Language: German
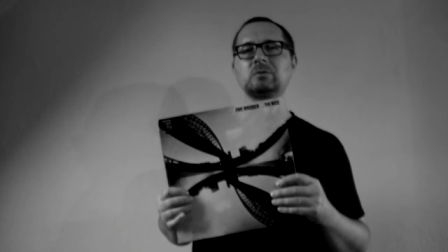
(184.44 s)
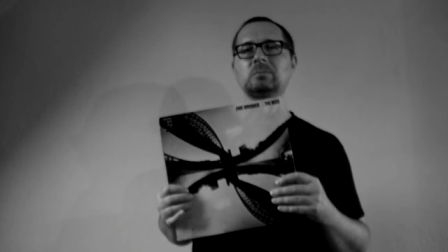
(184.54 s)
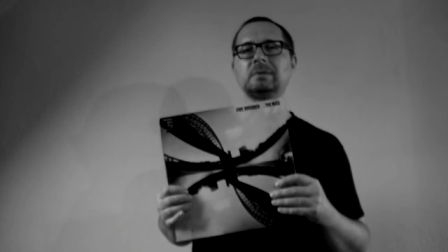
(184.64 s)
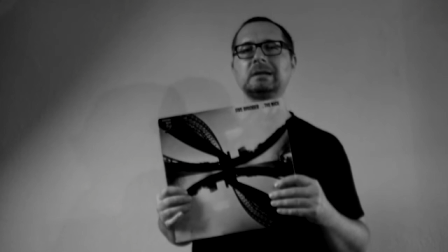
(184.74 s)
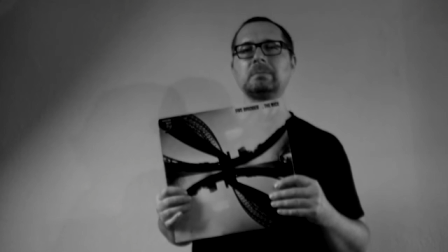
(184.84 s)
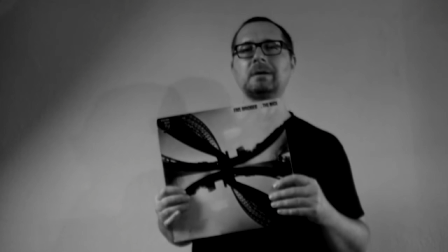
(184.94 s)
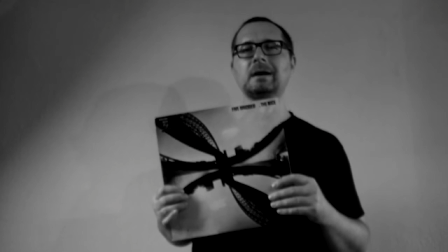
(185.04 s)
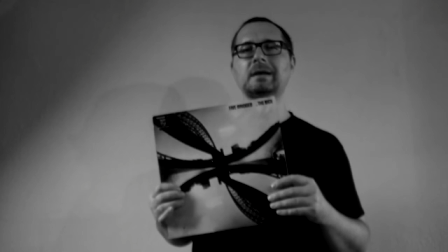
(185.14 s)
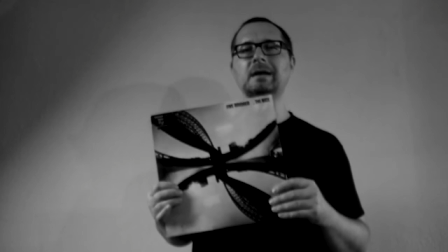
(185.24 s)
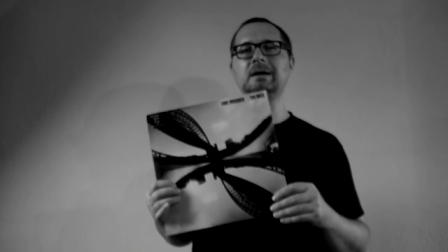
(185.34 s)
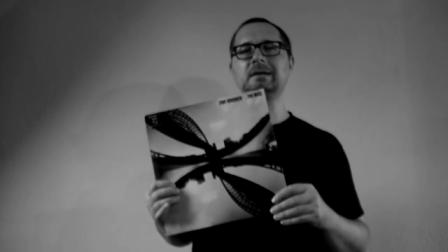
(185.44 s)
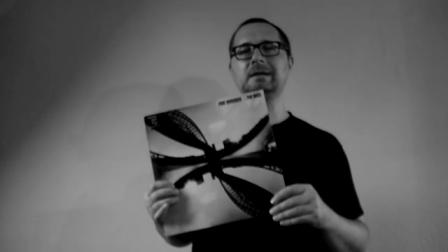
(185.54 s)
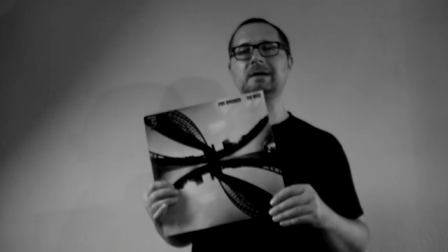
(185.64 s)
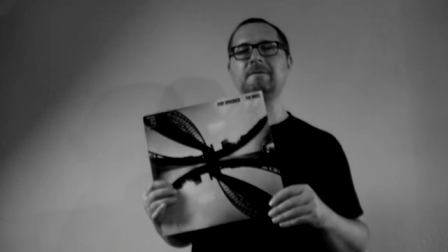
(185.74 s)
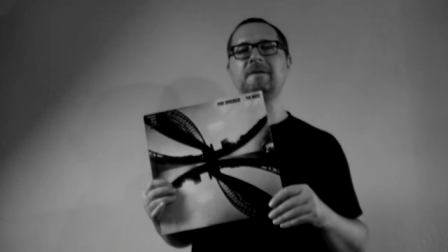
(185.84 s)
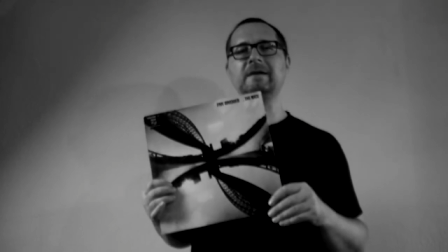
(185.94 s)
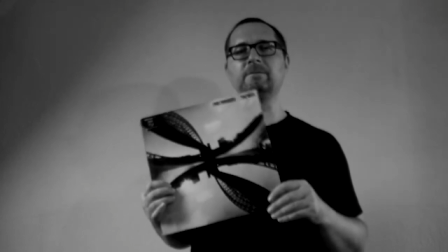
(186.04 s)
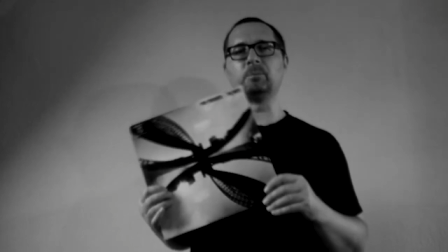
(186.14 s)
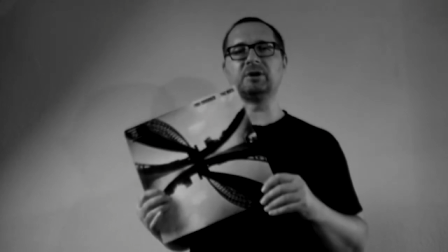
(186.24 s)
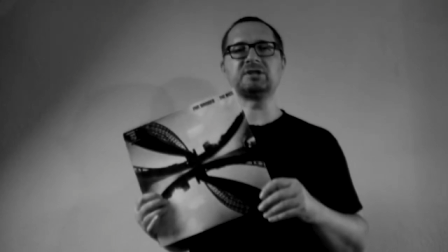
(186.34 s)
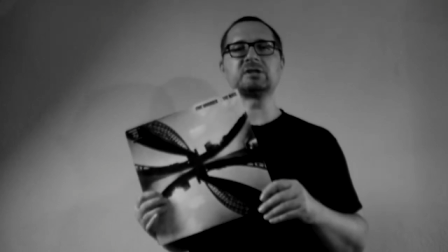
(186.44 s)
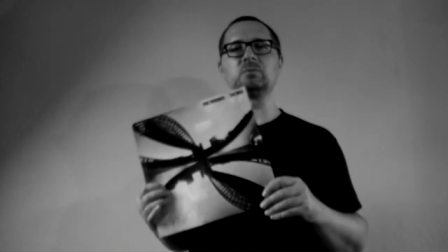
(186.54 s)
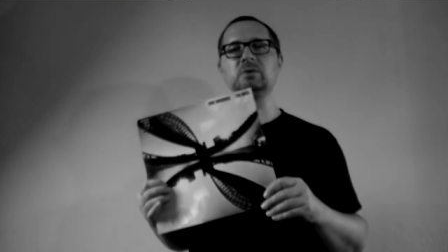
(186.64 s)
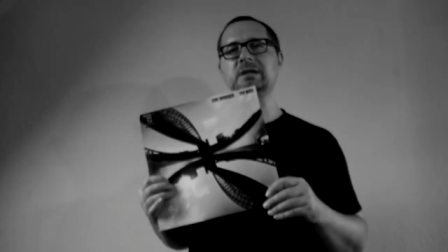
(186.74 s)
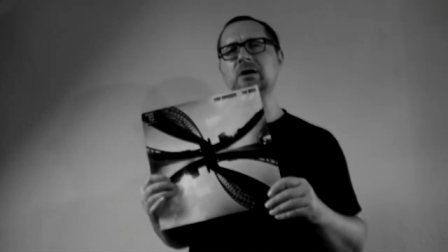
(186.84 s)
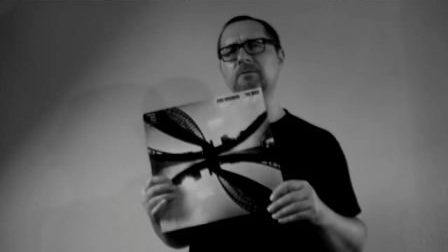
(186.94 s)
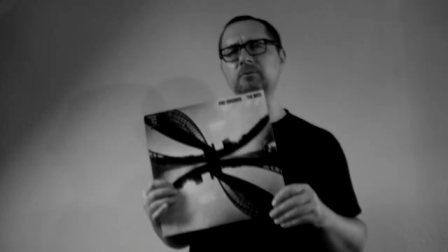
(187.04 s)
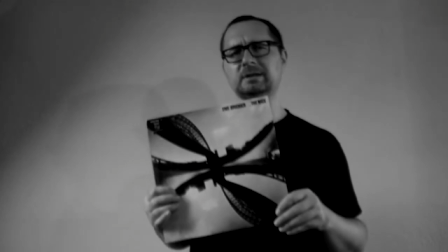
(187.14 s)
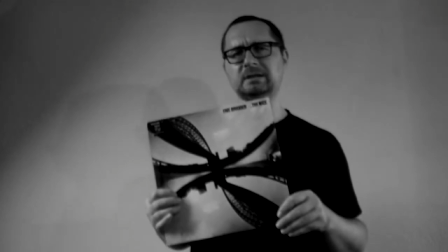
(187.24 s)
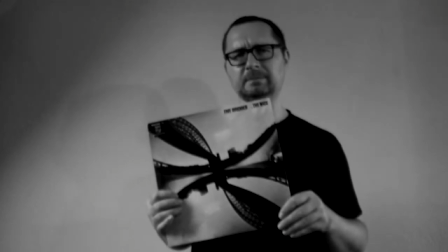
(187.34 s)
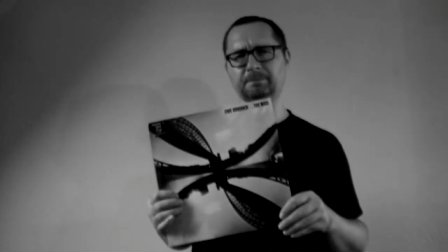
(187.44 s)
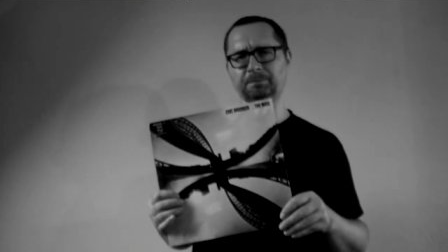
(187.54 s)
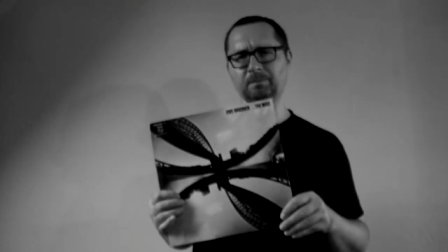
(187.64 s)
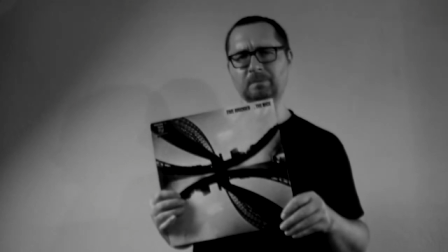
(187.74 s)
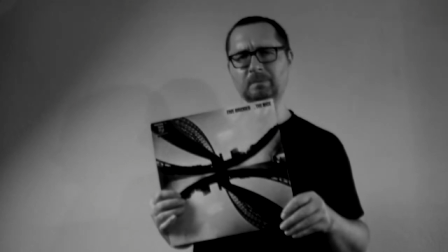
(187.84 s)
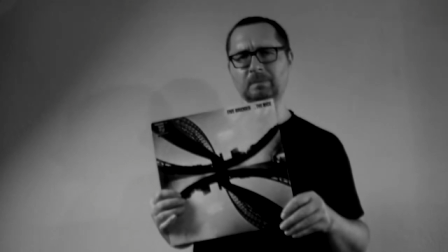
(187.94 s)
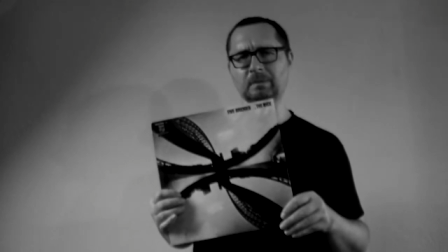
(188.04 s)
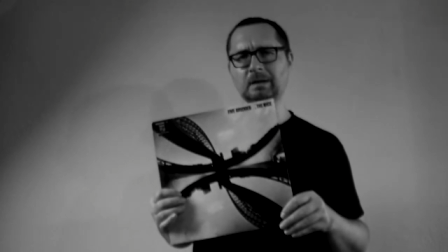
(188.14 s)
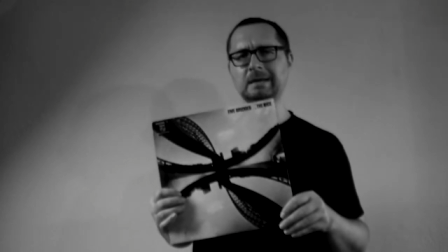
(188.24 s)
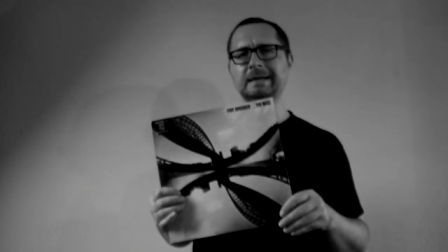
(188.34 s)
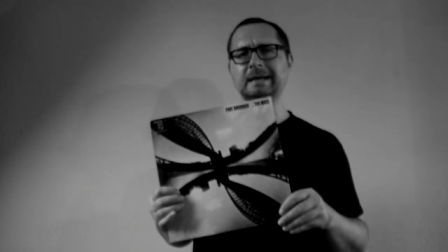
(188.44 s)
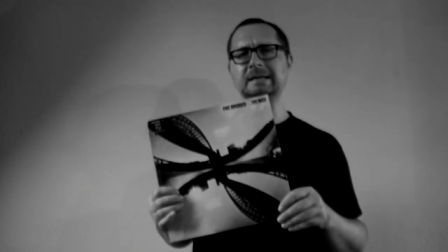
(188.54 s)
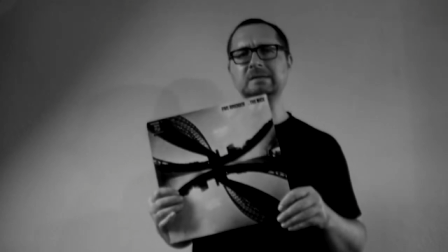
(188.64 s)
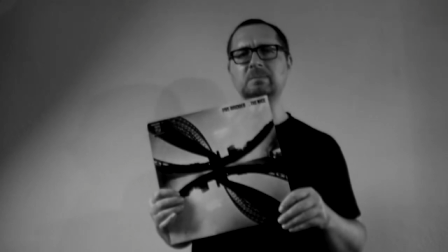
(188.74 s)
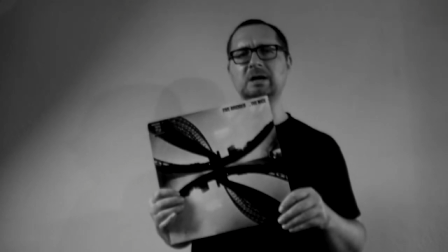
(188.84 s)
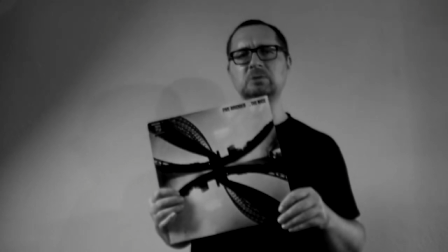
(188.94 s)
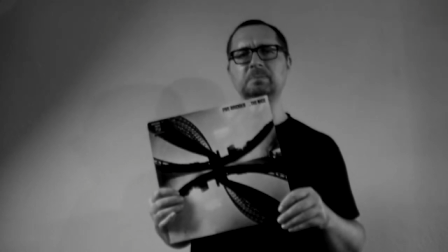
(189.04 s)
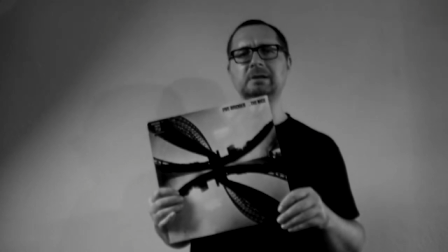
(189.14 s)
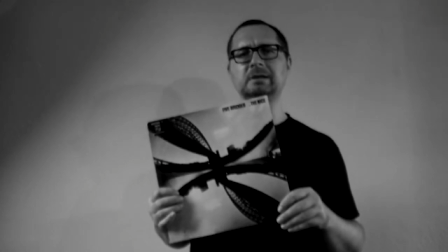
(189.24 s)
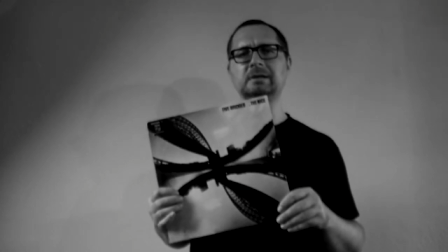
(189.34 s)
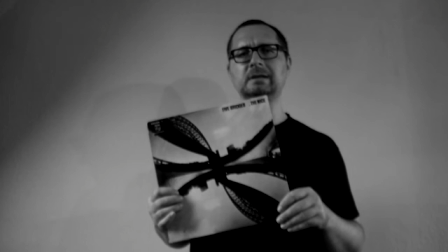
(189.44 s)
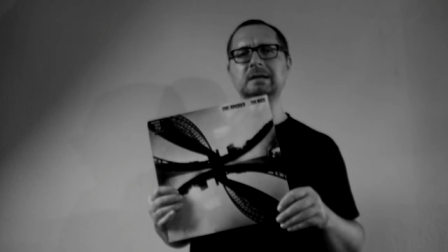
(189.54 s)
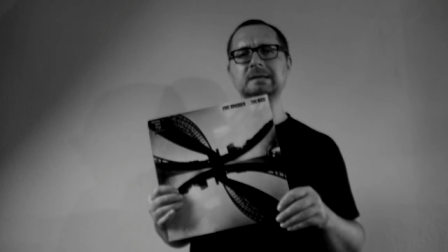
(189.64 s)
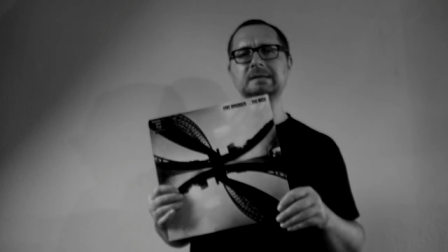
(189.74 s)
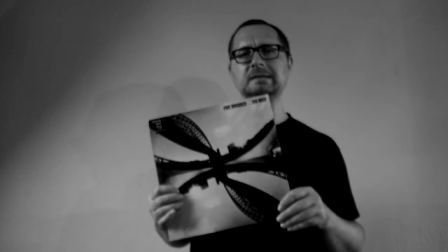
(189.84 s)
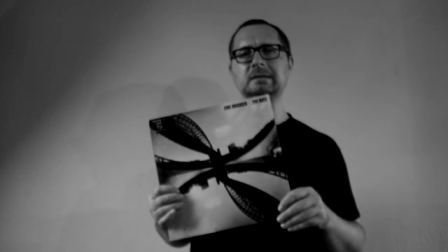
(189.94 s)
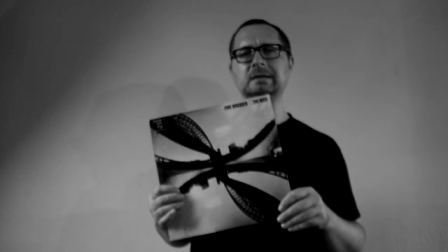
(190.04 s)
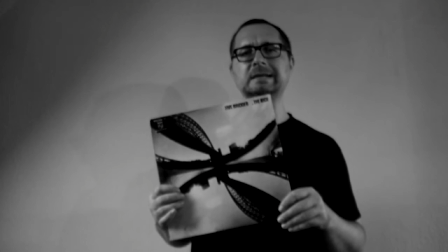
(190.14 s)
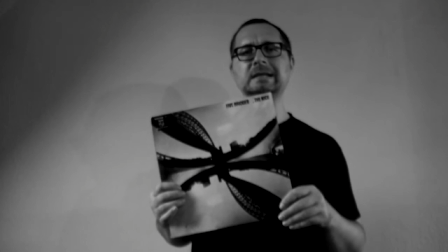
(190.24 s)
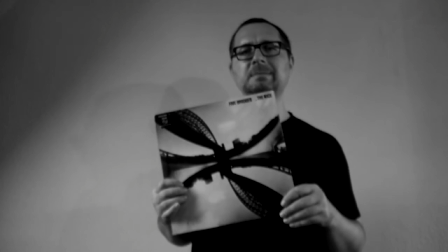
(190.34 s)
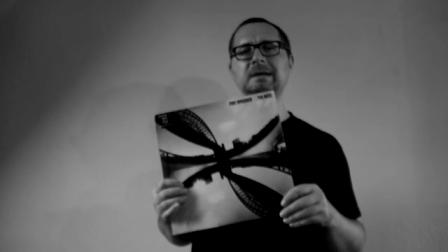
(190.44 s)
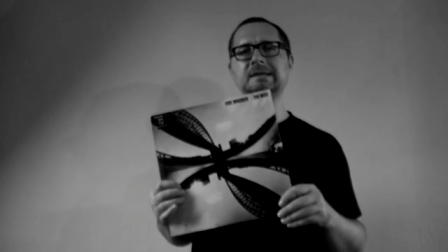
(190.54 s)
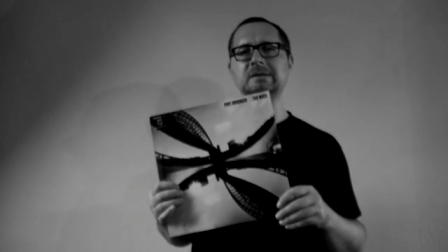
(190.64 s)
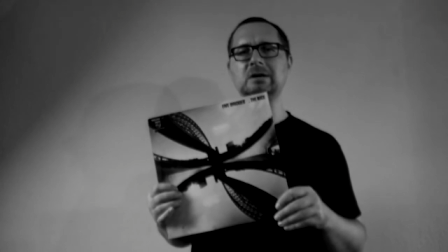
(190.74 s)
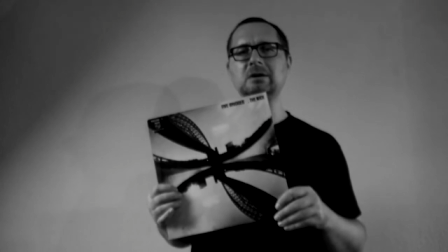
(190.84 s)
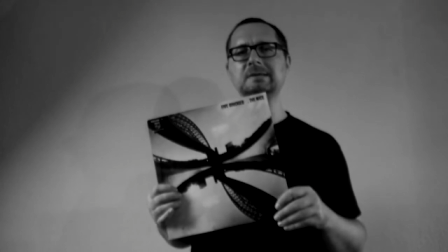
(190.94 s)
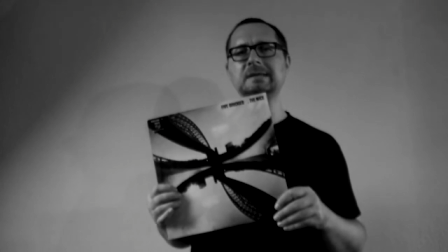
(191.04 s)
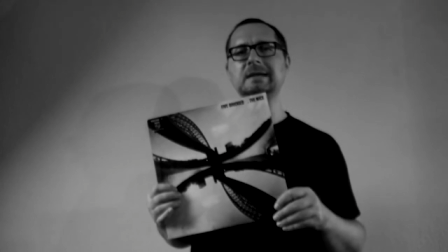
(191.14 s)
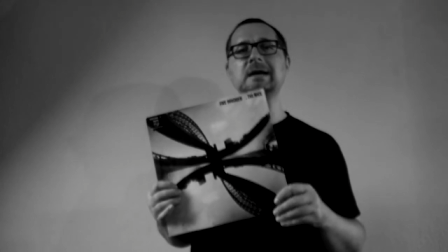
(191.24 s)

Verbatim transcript: unmittelbar nach der Five Bridge Suite aufführte. Da ist zum Beispiel das äh, Intermezzo aus der